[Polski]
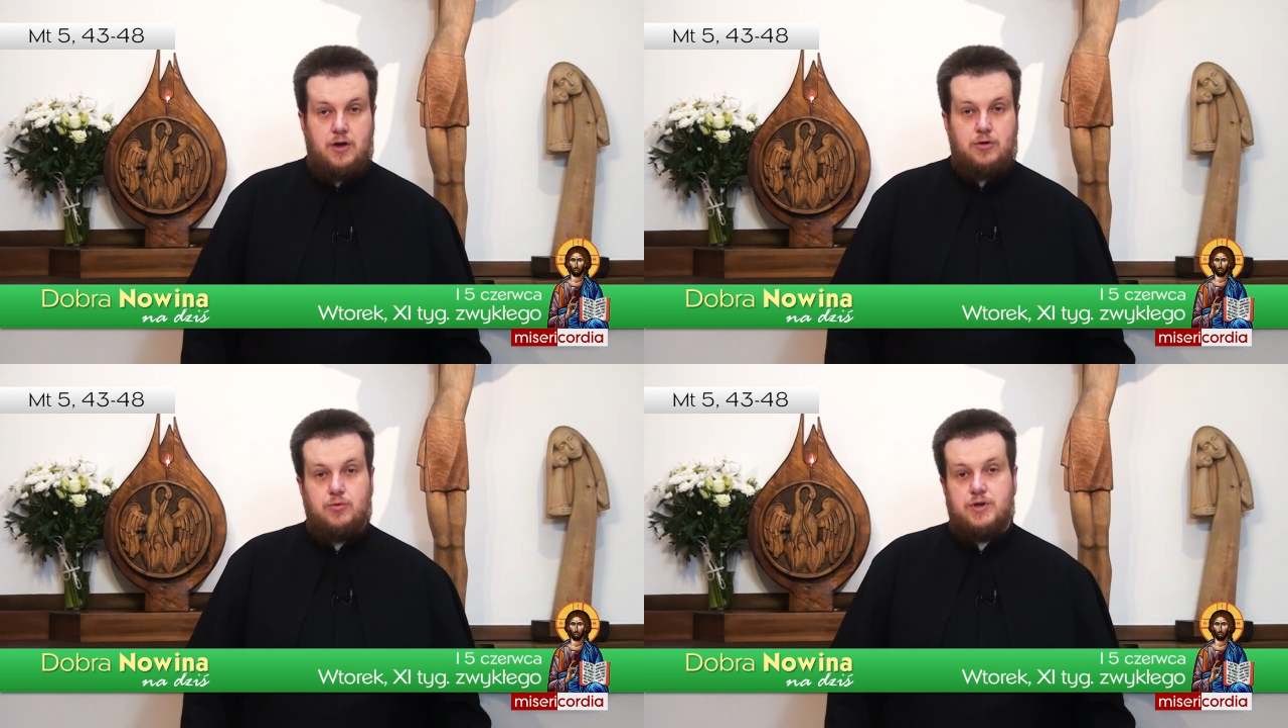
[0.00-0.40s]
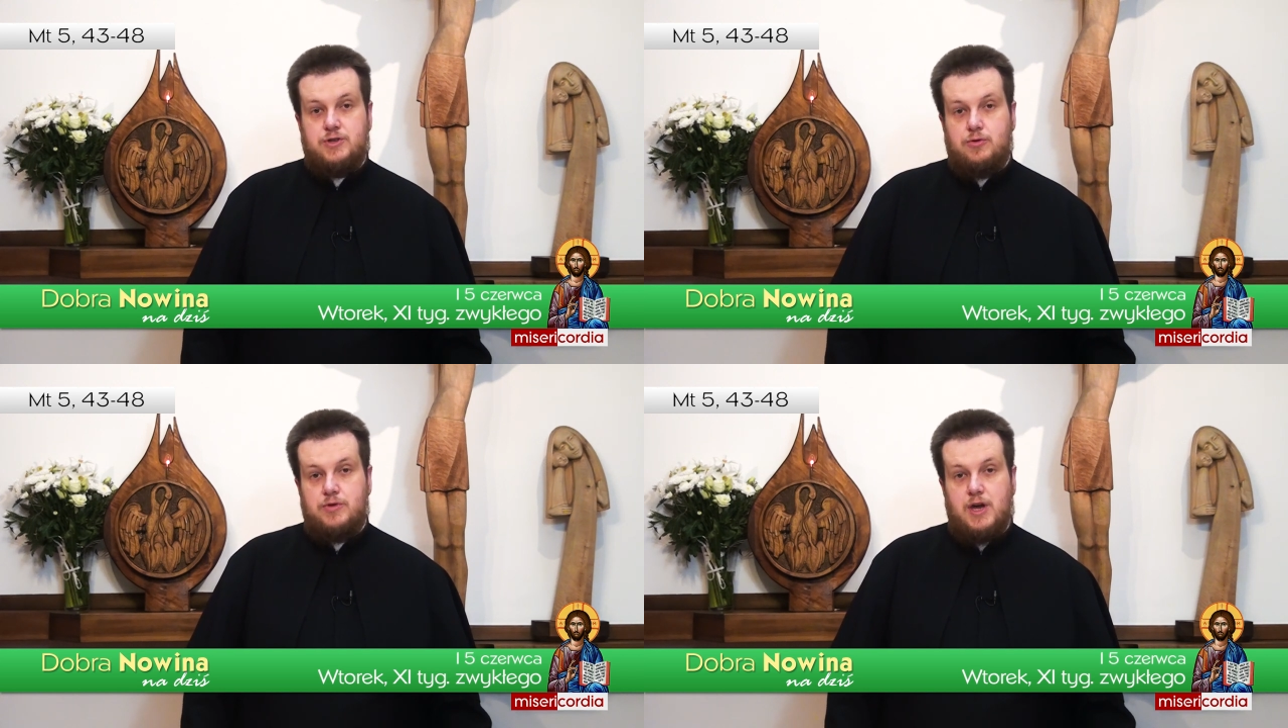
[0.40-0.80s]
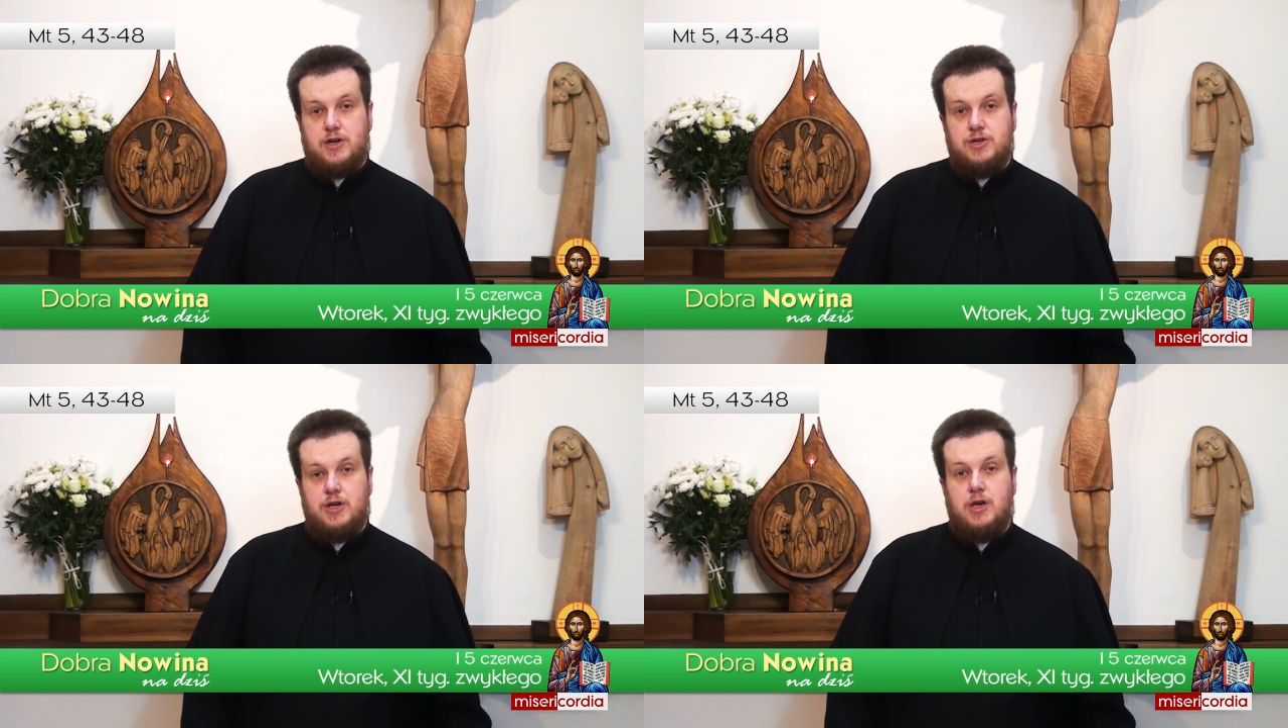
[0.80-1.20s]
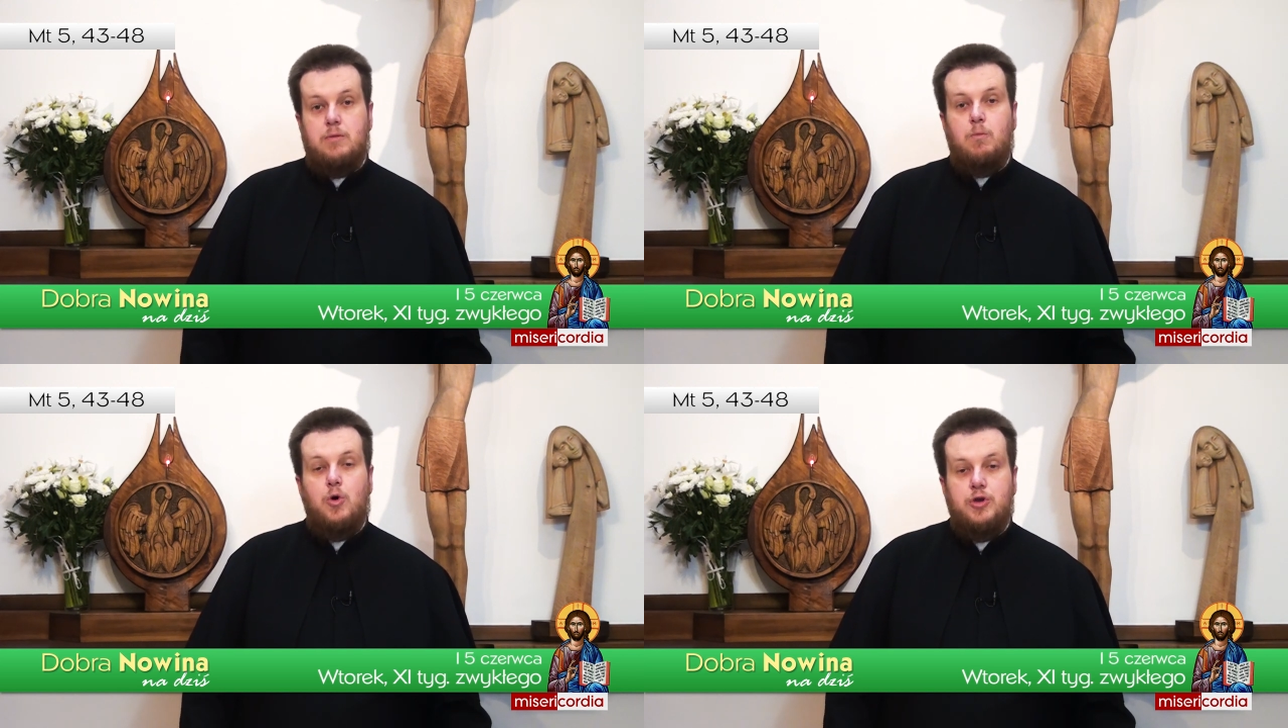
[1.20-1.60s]
które są także
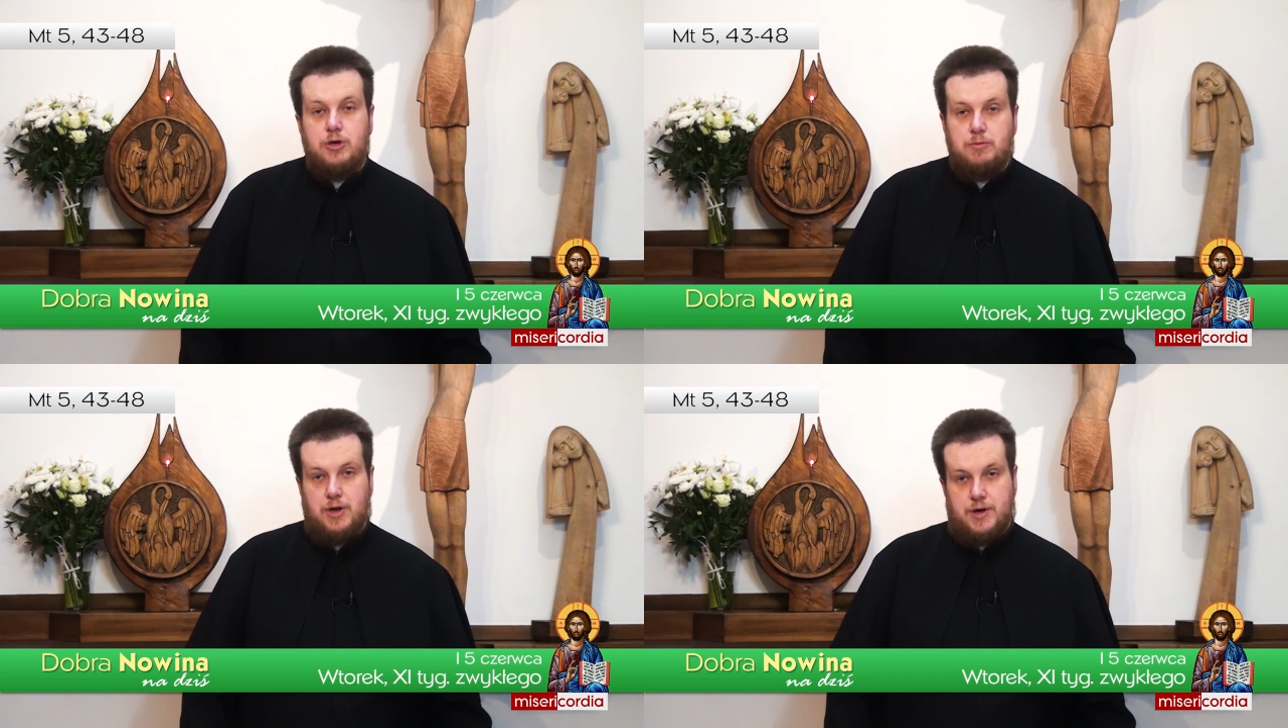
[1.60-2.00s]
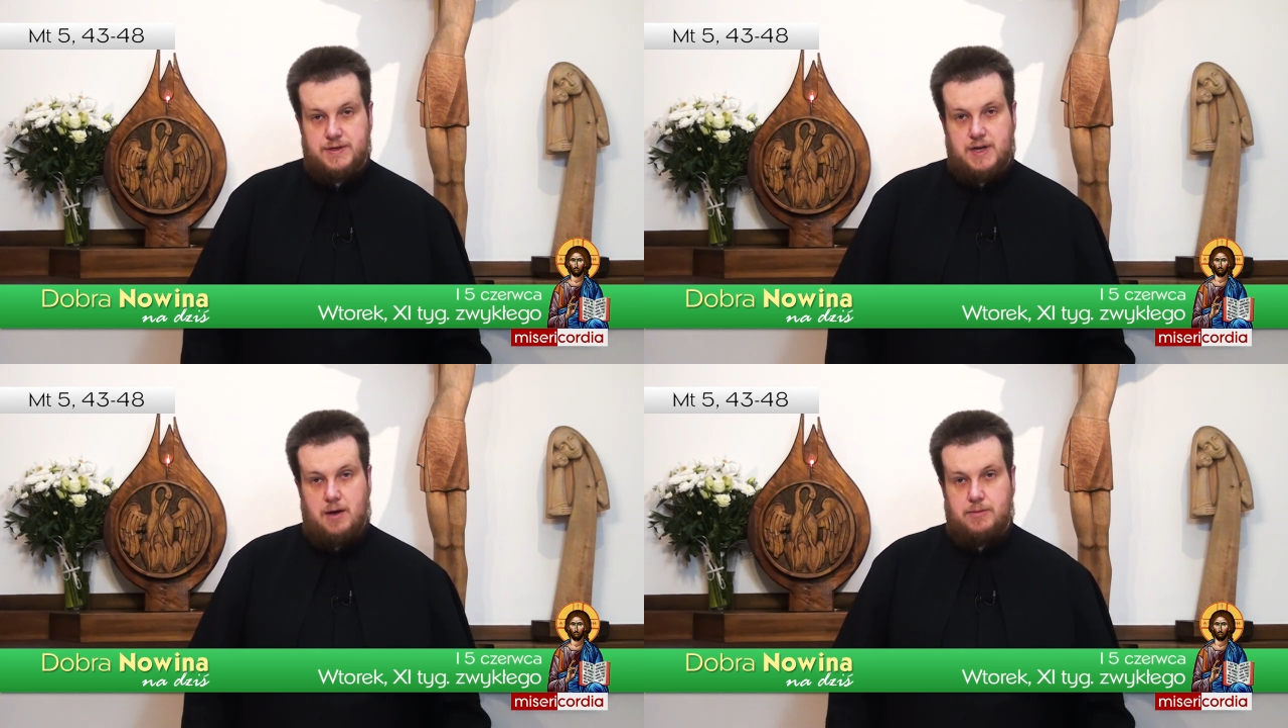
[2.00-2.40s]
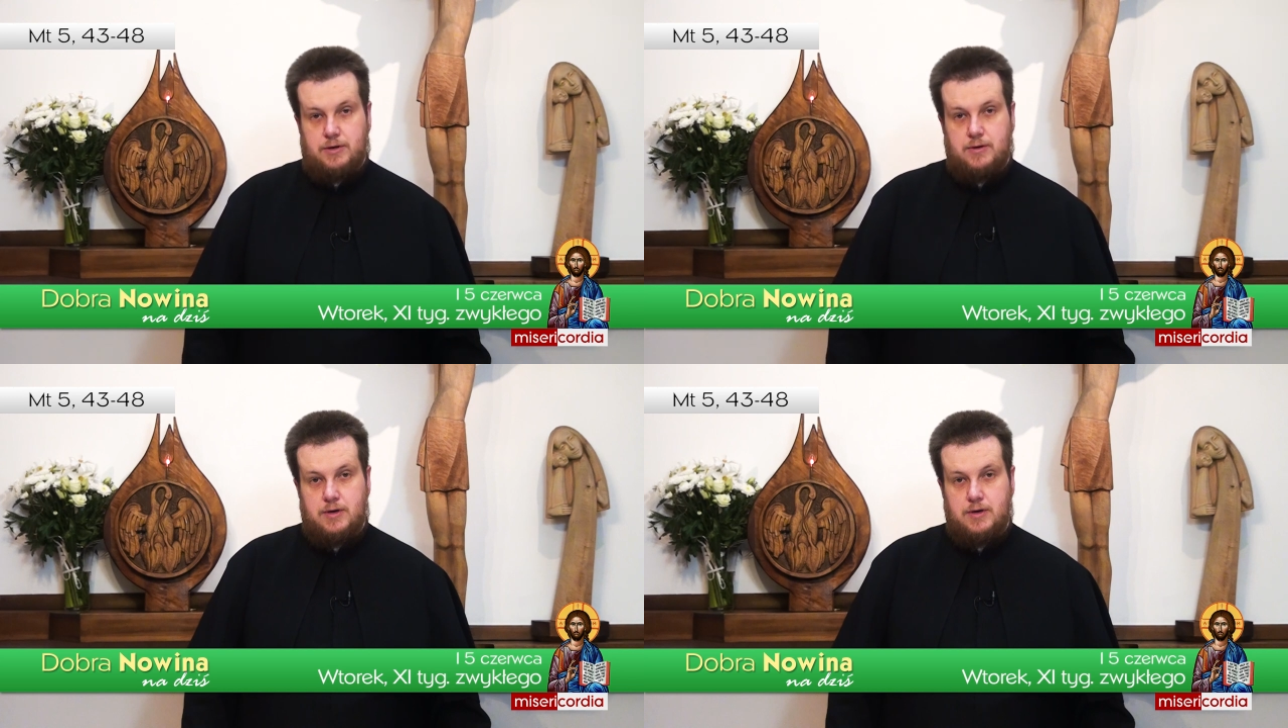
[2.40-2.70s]
moimi rysami.